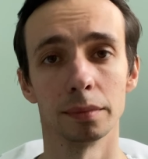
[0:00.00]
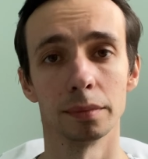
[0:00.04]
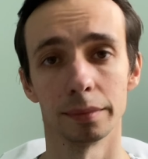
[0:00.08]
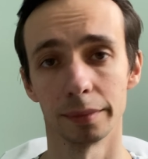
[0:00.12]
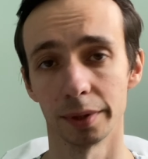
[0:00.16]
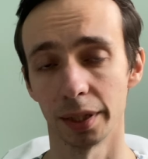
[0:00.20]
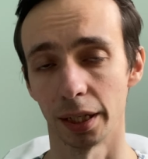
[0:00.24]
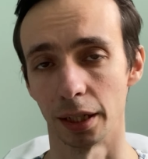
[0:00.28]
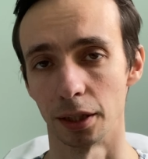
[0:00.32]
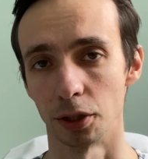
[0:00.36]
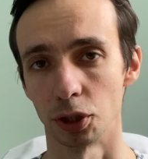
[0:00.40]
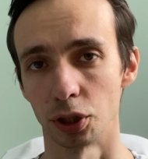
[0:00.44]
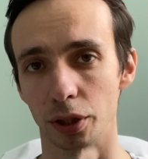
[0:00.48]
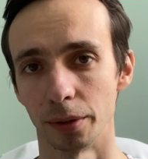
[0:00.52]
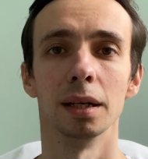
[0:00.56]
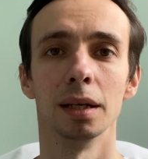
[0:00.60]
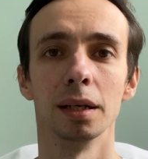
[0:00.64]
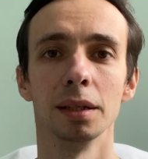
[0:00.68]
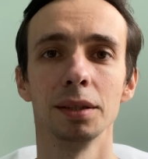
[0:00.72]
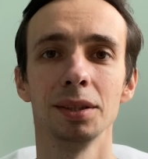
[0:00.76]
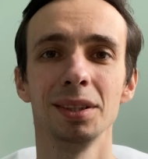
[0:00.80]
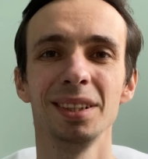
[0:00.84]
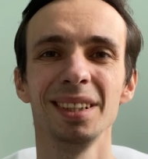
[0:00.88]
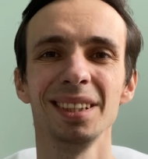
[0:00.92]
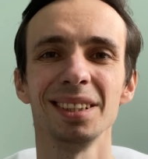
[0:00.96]
Дальше.
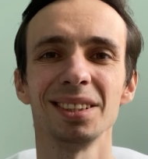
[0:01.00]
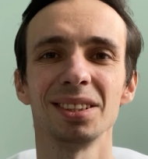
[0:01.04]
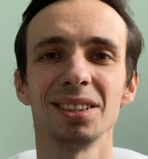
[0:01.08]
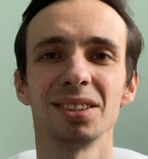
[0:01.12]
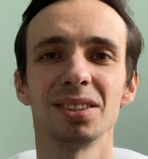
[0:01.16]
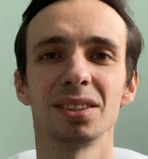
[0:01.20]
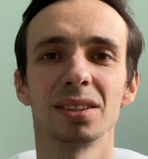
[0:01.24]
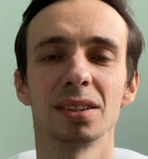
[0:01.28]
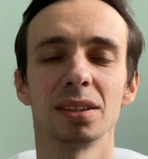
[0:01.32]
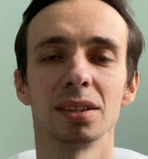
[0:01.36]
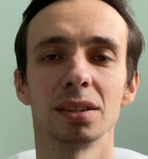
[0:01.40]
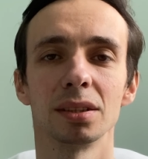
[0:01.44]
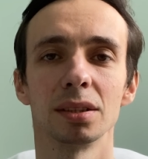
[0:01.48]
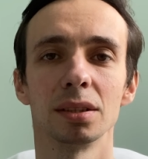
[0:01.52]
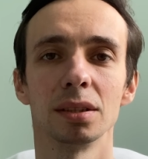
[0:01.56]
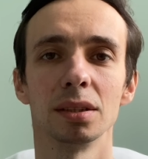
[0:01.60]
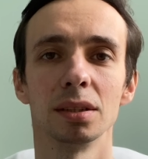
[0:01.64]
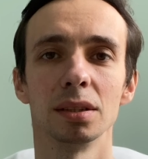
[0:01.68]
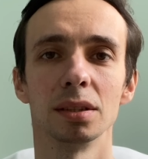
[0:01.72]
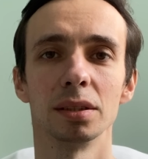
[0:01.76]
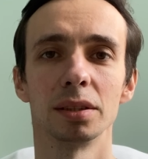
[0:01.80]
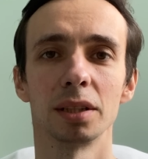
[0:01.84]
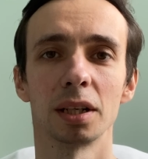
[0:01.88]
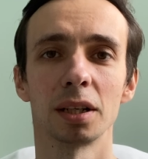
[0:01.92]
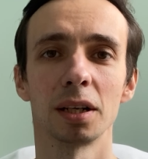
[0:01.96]
А есть
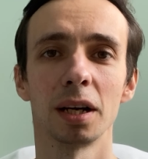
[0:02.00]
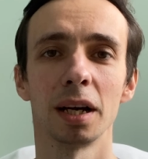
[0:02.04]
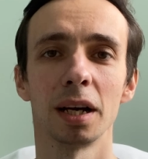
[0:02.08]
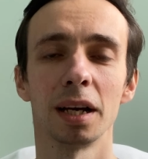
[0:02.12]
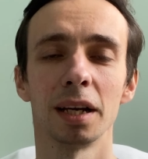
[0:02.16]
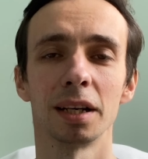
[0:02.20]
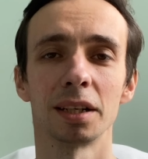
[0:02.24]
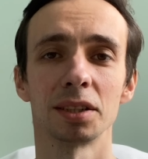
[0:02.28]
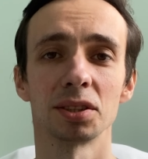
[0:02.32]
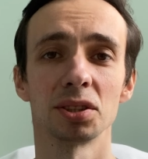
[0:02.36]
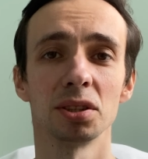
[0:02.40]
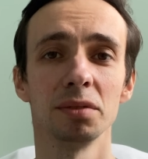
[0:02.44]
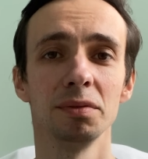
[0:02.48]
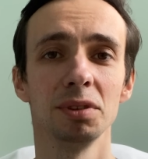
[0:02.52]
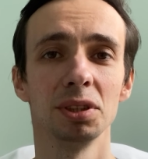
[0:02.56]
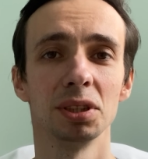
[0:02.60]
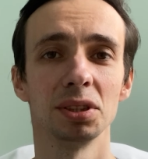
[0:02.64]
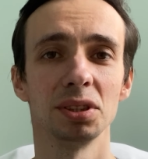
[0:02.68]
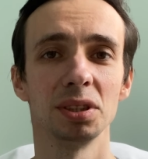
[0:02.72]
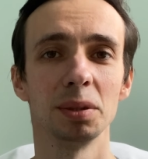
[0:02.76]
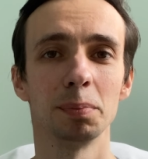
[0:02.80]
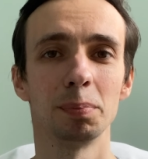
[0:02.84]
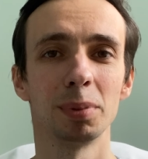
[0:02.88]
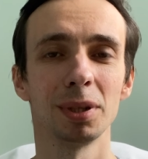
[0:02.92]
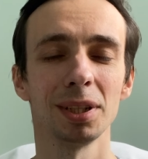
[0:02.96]
такая
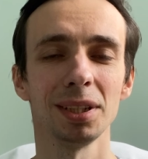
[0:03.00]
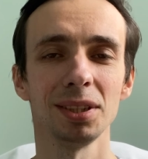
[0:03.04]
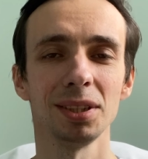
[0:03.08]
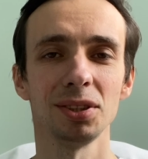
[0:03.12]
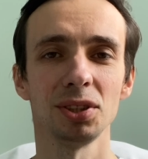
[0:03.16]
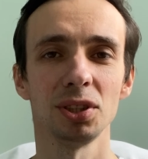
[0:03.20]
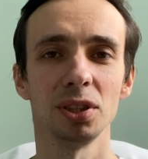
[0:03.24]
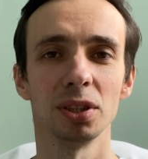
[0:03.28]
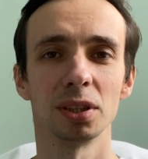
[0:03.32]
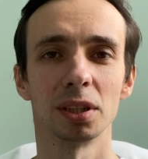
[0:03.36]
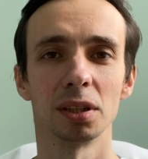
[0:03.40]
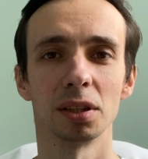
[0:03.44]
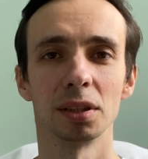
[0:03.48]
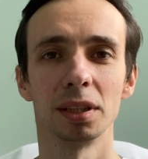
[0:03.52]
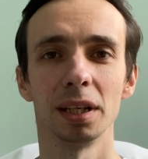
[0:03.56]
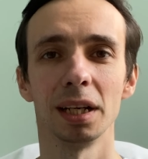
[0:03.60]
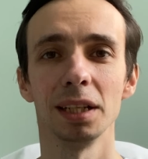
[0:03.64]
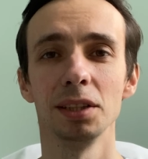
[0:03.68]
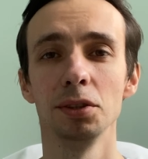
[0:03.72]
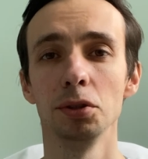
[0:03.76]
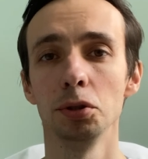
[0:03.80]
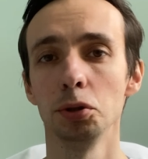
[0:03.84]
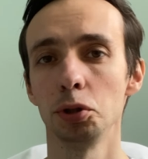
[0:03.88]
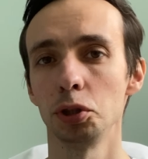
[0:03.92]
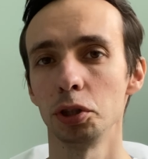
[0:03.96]
разновидность депрессии, когда
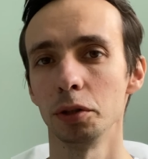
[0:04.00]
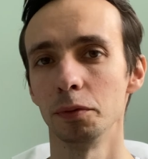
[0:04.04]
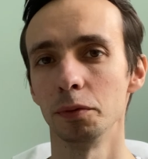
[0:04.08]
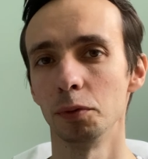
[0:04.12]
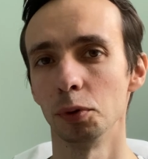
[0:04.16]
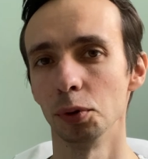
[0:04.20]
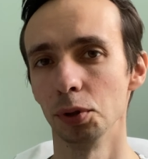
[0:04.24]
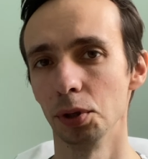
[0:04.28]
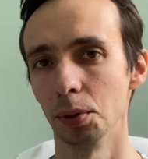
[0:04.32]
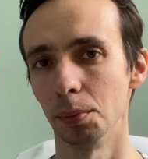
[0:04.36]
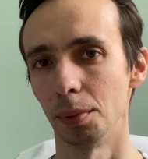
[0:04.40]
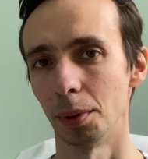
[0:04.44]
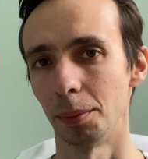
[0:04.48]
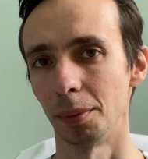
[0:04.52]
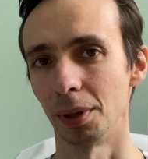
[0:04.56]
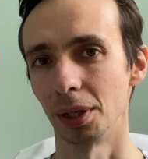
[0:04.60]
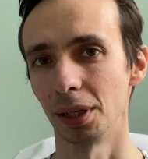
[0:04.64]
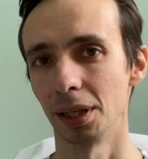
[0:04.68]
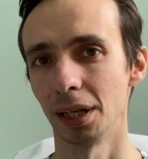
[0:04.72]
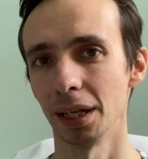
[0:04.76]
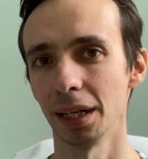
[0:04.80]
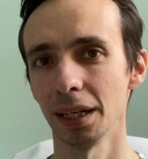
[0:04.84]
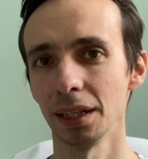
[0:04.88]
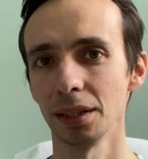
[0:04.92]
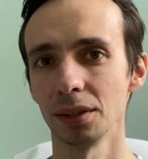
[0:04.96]
ничего не
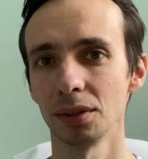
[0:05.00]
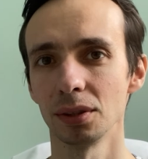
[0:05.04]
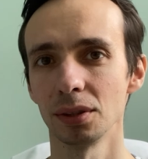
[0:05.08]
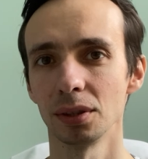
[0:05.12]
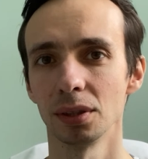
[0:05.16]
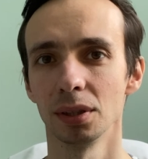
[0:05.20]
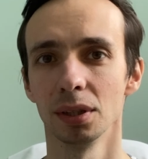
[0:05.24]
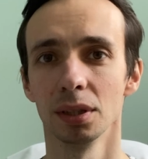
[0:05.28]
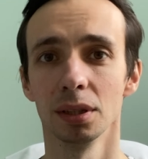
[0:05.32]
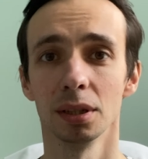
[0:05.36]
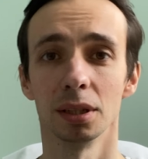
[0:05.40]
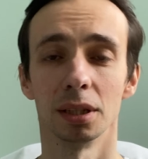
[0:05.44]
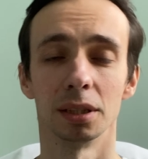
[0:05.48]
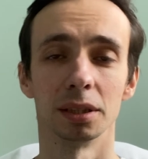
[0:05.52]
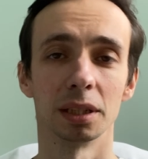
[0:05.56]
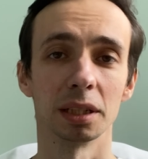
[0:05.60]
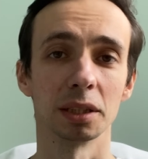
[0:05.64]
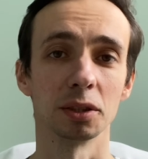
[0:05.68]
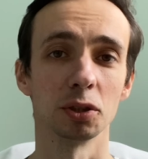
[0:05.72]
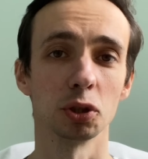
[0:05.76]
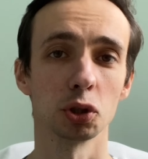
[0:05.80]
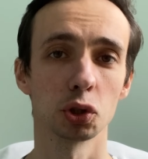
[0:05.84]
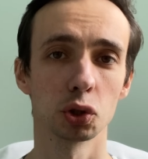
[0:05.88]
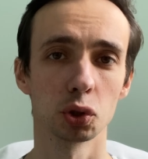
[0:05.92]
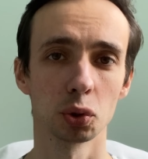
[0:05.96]
помогает, она
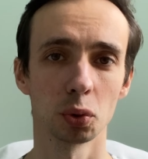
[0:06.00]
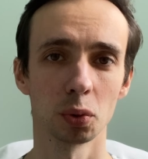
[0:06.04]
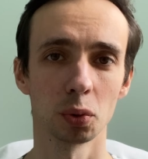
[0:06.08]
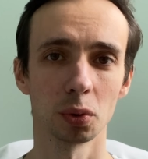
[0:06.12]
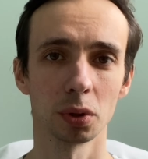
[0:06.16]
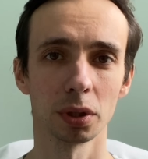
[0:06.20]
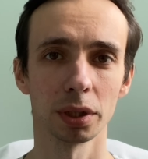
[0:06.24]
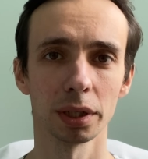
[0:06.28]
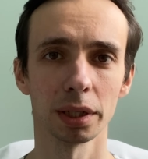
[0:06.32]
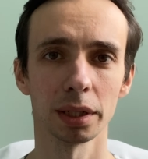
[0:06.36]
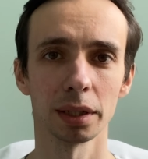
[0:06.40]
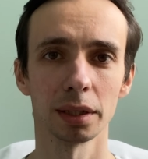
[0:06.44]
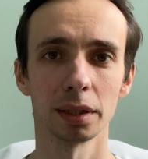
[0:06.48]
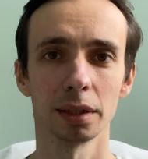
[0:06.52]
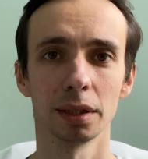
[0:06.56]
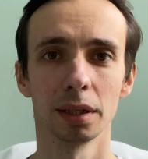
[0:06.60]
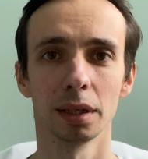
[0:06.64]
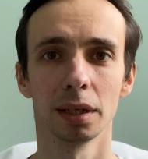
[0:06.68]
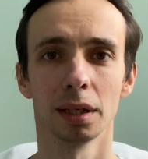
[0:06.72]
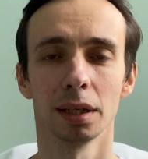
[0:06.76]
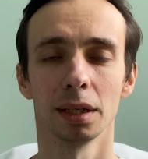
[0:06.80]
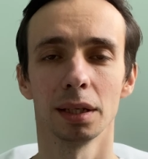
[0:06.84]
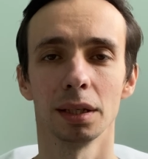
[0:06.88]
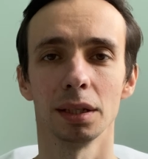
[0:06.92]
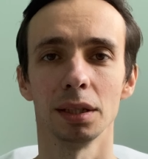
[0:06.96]
тяжелая,
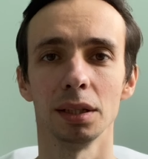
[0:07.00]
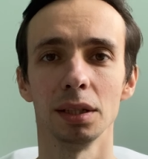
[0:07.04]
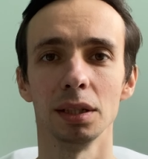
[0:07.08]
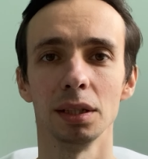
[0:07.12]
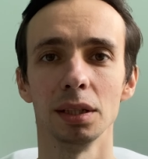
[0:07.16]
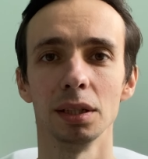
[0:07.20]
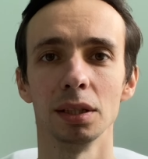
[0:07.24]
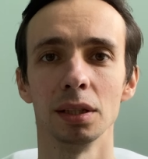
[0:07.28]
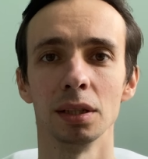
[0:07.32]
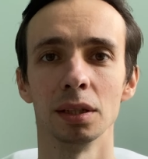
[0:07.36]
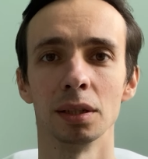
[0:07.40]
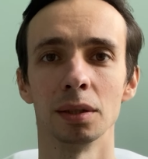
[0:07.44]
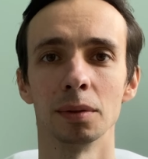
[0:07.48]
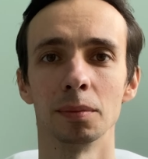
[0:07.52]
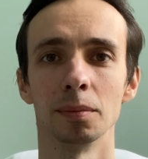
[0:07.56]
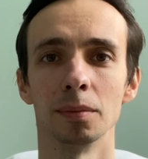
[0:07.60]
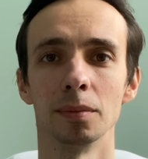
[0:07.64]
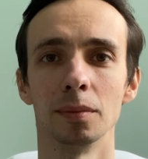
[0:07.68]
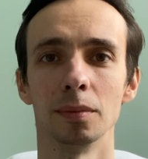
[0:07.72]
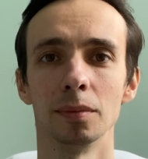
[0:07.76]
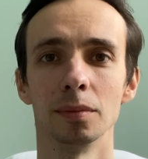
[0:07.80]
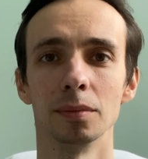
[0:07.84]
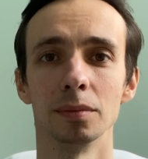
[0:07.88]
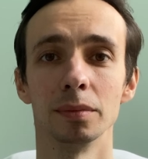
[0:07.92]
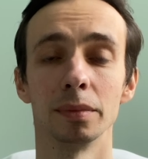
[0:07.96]
и
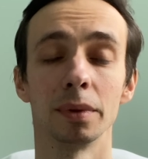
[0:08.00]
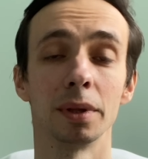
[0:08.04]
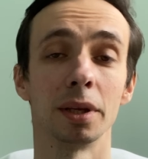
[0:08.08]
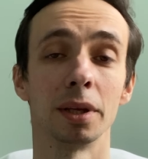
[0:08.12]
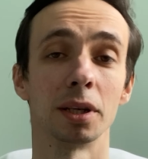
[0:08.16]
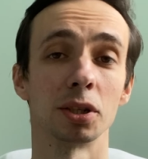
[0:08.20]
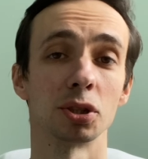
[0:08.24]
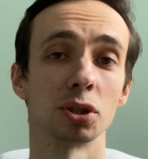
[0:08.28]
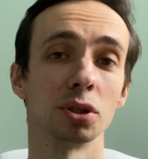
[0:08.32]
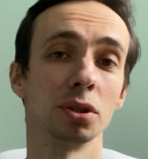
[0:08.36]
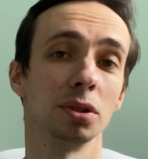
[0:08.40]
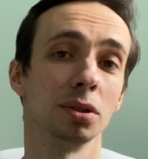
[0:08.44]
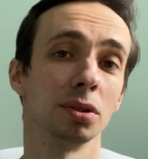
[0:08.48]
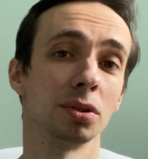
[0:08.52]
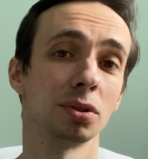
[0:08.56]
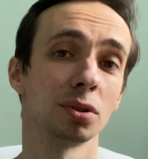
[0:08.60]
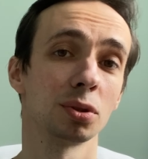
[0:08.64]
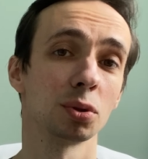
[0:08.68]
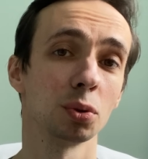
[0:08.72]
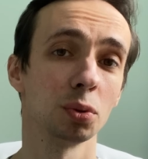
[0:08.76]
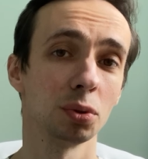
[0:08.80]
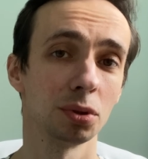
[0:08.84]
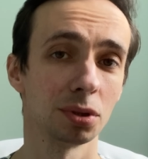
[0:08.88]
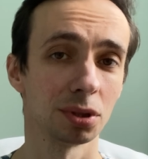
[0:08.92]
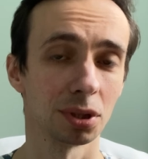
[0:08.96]
даже с
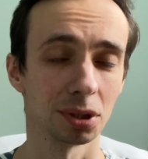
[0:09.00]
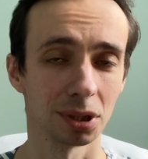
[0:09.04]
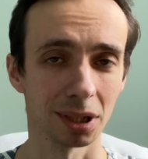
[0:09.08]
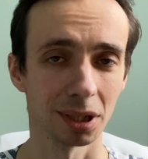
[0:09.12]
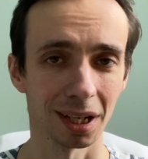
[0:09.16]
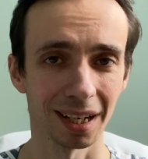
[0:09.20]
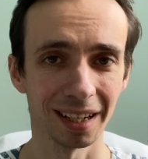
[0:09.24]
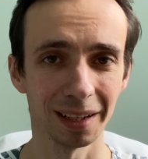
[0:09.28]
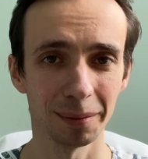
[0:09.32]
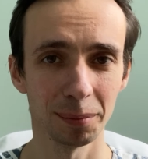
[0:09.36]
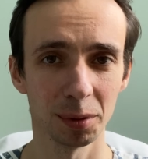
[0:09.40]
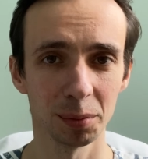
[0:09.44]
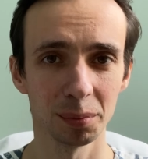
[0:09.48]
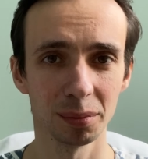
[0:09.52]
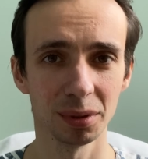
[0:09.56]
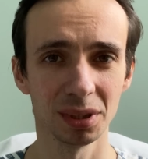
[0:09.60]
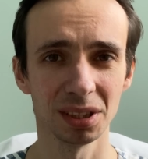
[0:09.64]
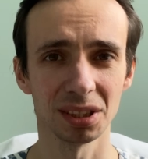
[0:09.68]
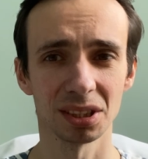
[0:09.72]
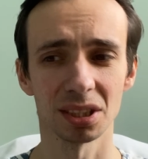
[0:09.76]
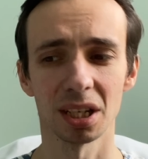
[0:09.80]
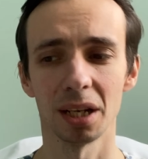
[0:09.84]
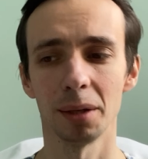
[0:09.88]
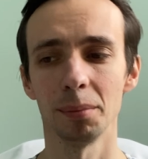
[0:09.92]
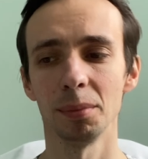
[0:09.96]
суицидальными
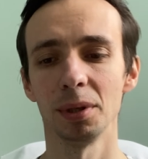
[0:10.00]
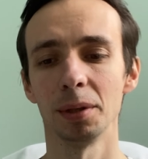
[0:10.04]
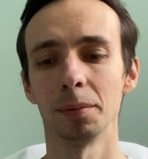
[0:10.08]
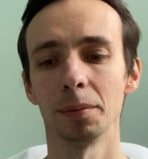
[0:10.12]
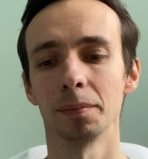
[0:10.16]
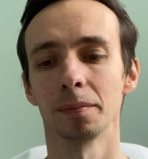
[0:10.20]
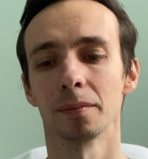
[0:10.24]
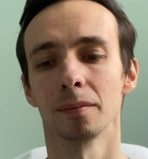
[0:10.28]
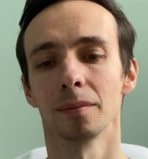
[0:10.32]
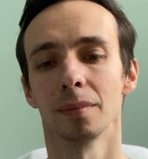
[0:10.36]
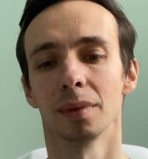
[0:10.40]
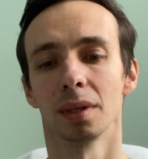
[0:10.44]
мыслями.